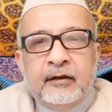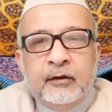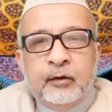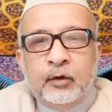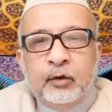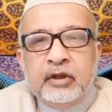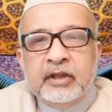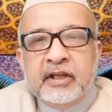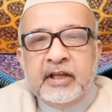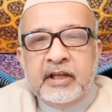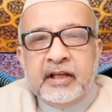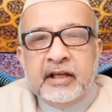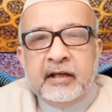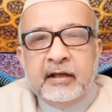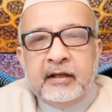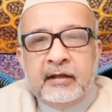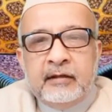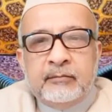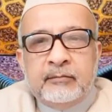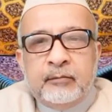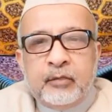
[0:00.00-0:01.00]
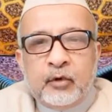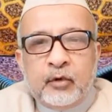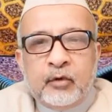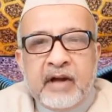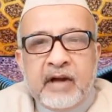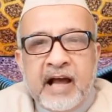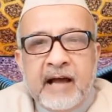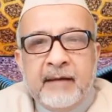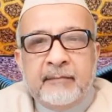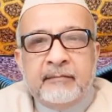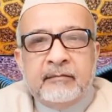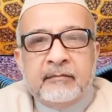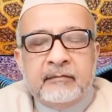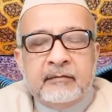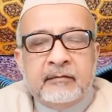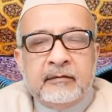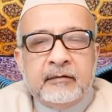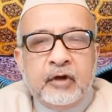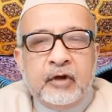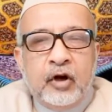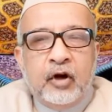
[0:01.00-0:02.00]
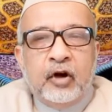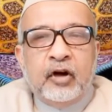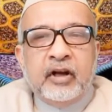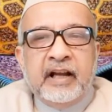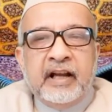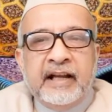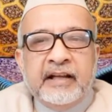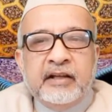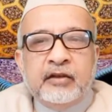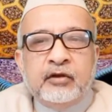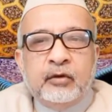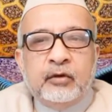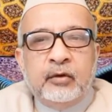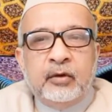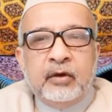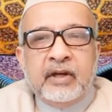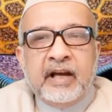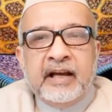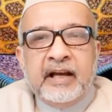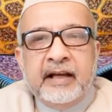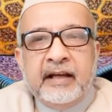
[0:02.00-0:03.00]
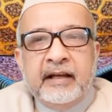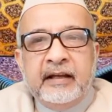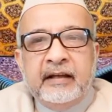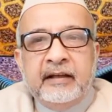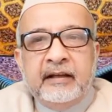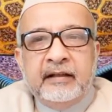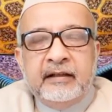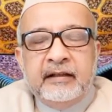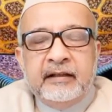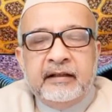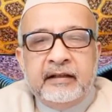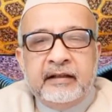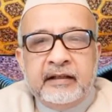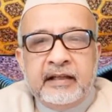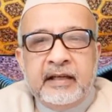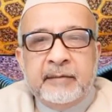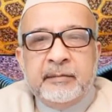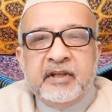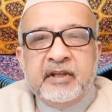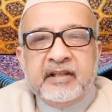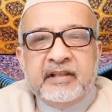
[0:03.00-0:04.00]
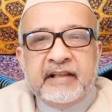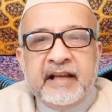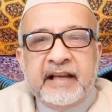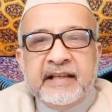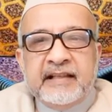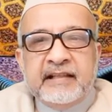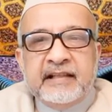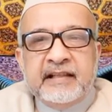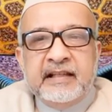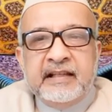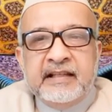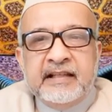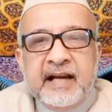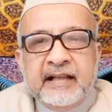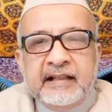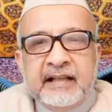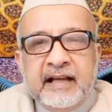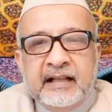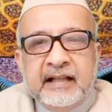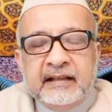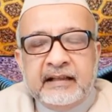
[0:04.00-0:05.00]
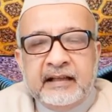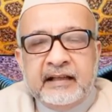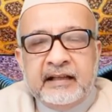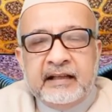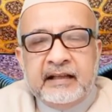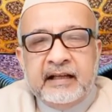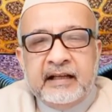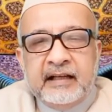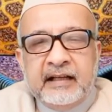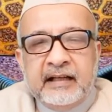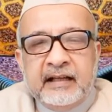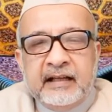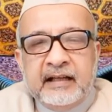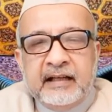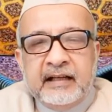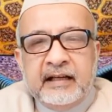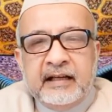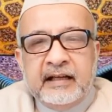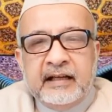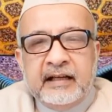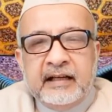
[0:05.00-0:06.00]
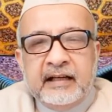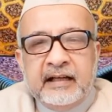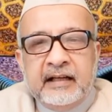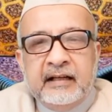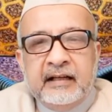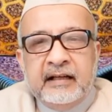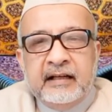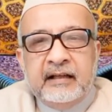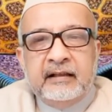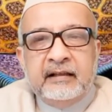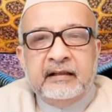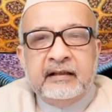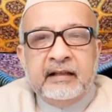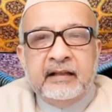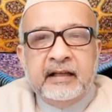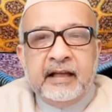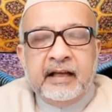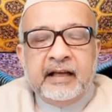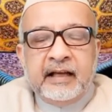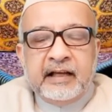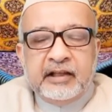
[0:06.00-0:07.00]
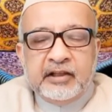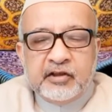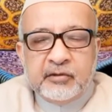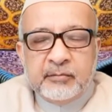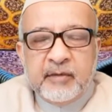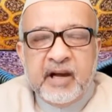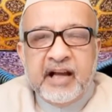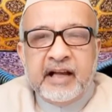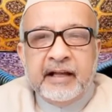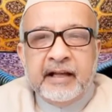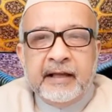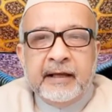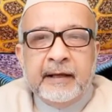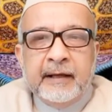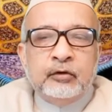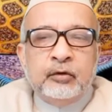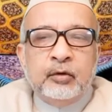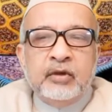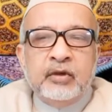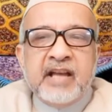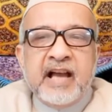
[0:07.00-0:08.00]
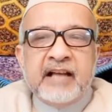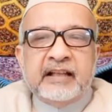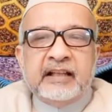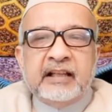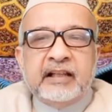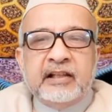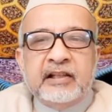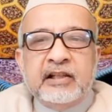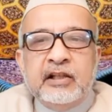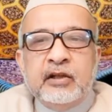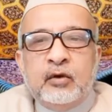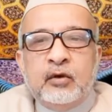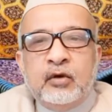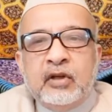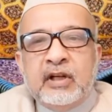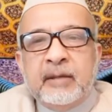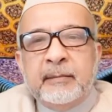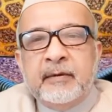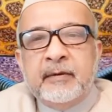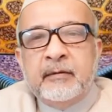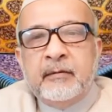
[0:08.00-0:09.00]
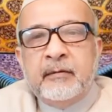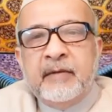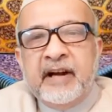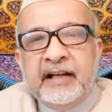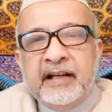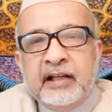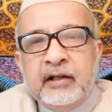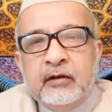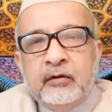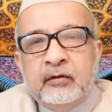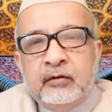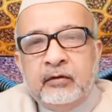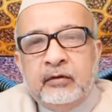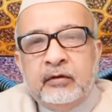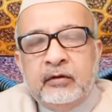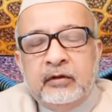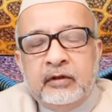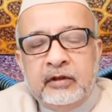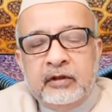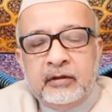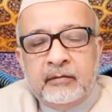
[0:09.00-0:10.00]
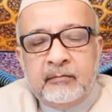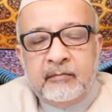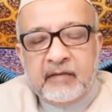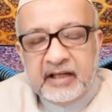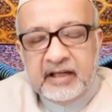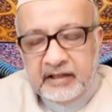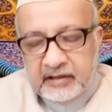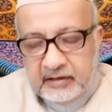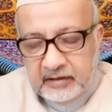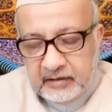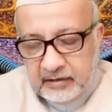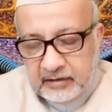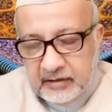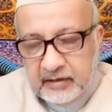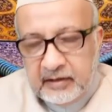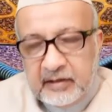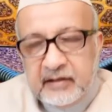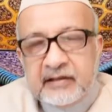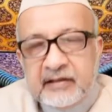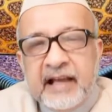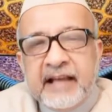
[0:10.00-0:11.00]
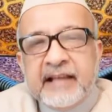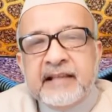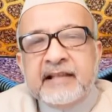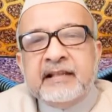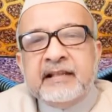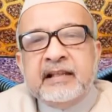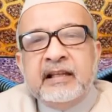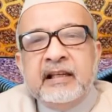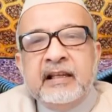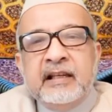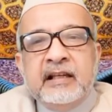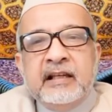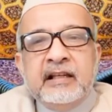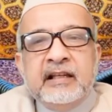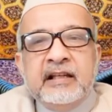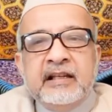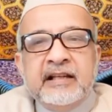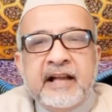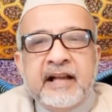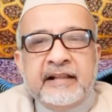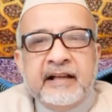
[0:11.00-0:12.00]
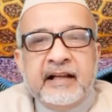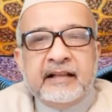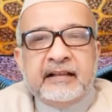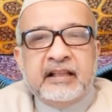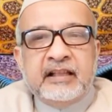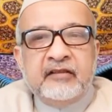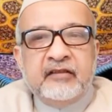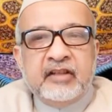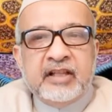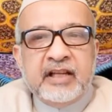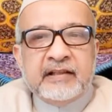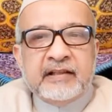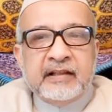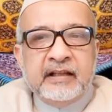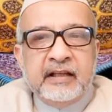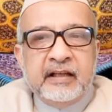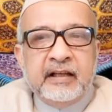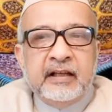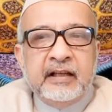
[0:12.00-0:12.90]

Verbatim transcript: ख़ुद ये प्रोग्राम ऑनलाइन जो हो रहा है ये भी साइंसी इजादात का एक करिश्मा है दुनिया के किसी कोने में भी बैठे हों मगर साइंस की इन ईजादात की वजह से